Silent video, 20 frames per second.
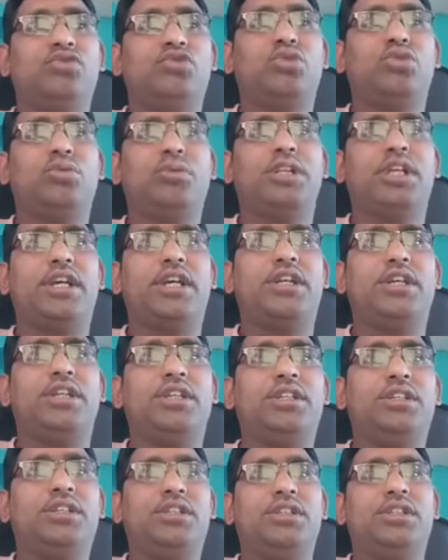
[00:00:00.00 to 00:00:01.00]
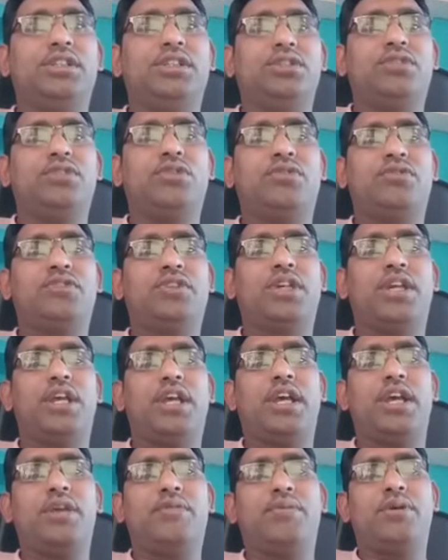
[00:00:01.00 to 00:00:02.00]
तो बताएं ऑप्शन
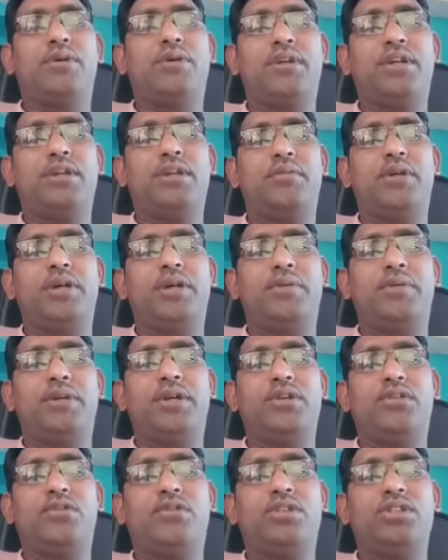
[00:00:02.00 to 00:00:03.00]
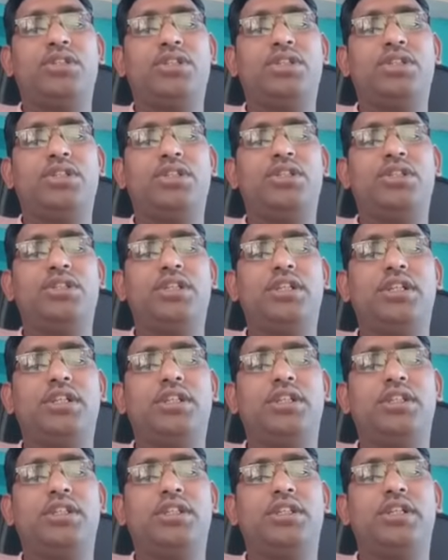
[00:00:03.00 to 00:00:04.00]
ए पवन बे पेट्रोल सी डीजल
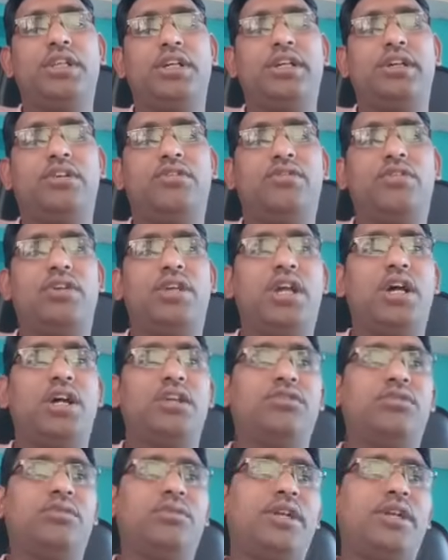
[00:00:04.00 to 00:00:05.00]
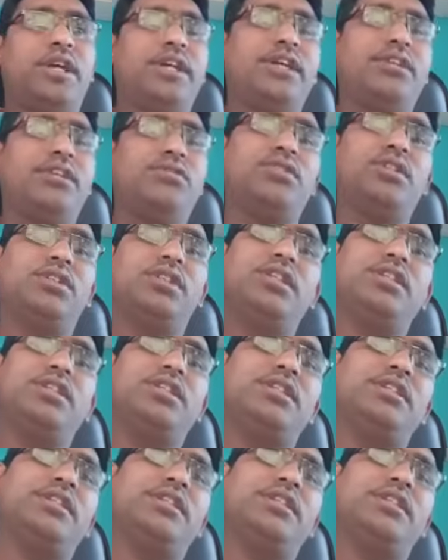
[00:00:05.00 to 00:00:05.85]
द है कोयला तो मैं राइट आंसर दें इसका